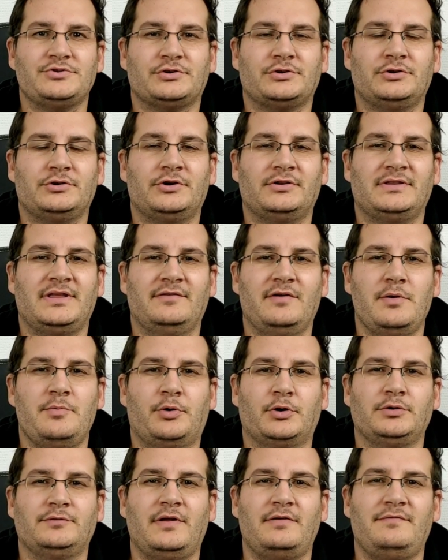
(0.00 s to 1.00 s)
sur Cocotte TV
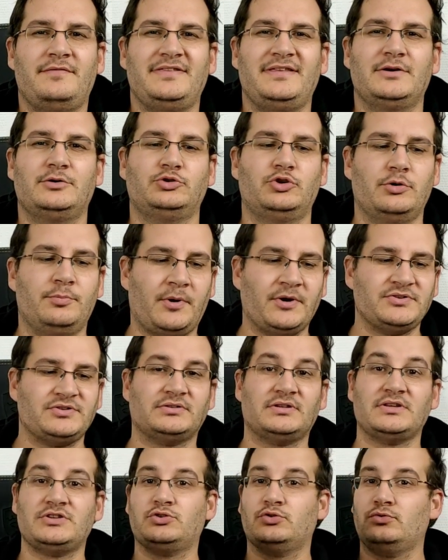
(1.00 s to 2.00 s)
pour une nouvelle vidéo de
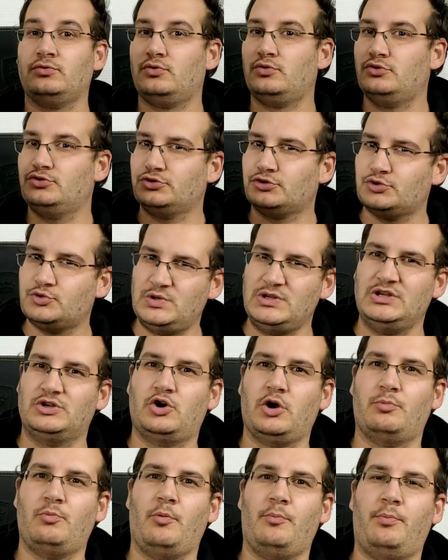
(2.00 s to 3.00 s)
présentation. Aujourd'hui,
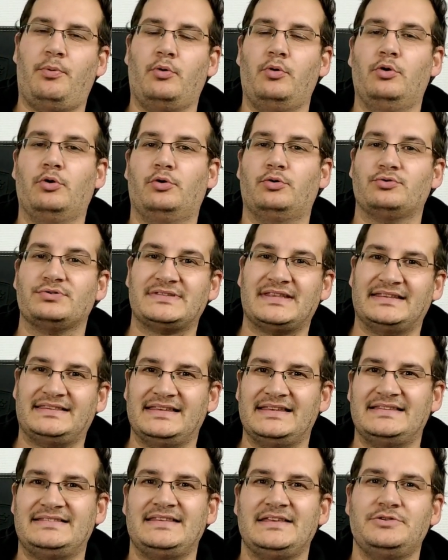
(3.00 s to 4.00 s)
comme on peut le
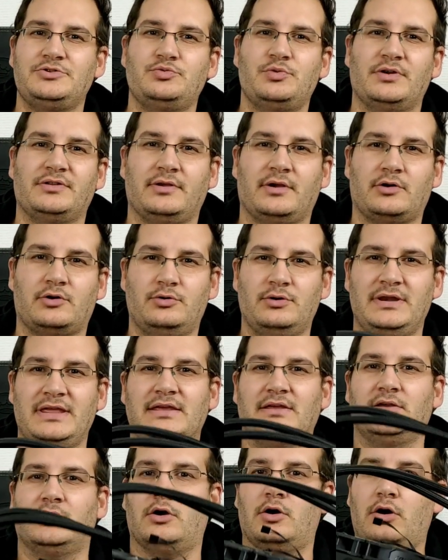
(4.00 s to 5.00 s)
constater, c'est du water
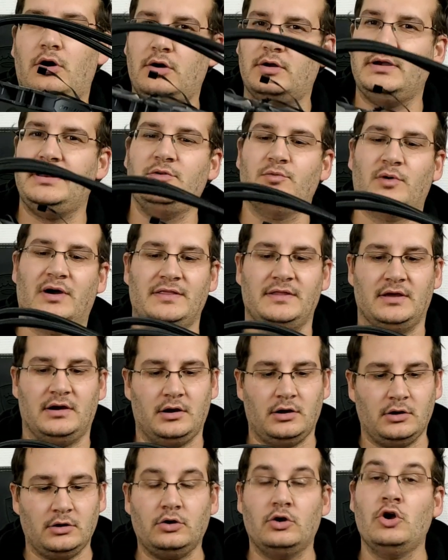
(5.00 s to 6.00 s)
cooling all-in-one
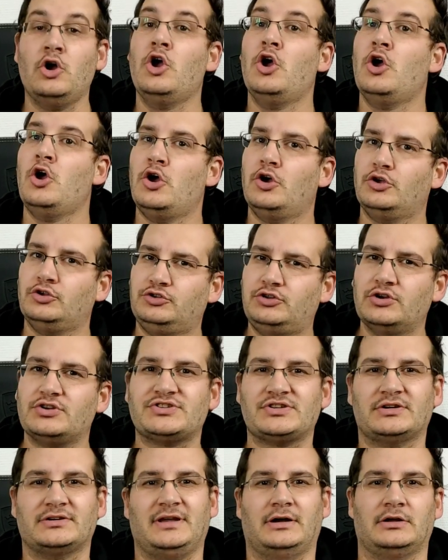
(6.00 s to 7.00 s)
en
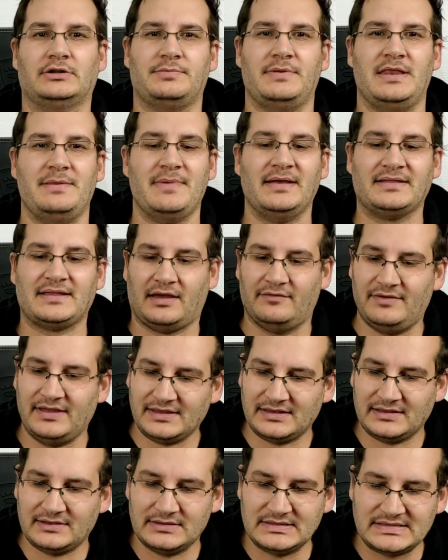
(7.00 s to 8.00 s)
240 mm
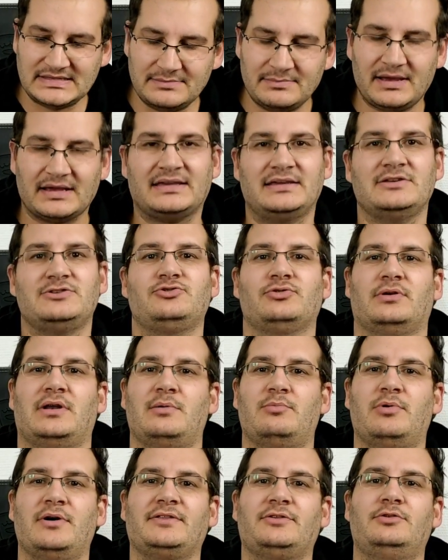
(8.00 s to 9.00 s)
avec, c'est marqué sur
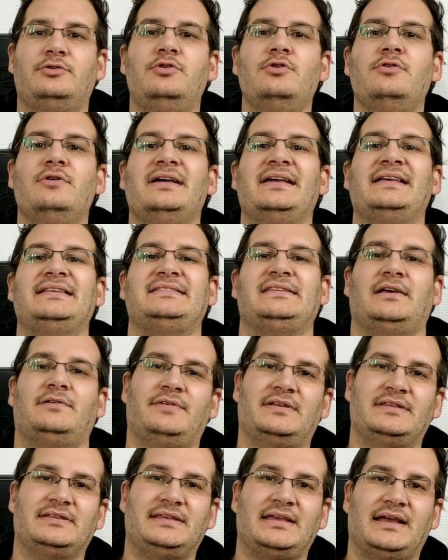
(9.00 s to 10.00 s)
la boîte, le
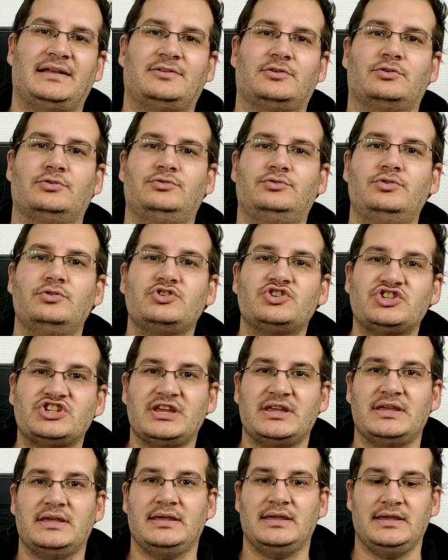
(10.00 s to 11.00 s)
SR24 de
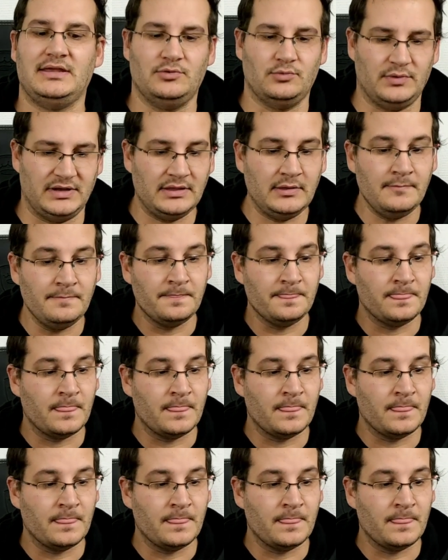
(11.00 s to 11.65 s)
chez Inwin.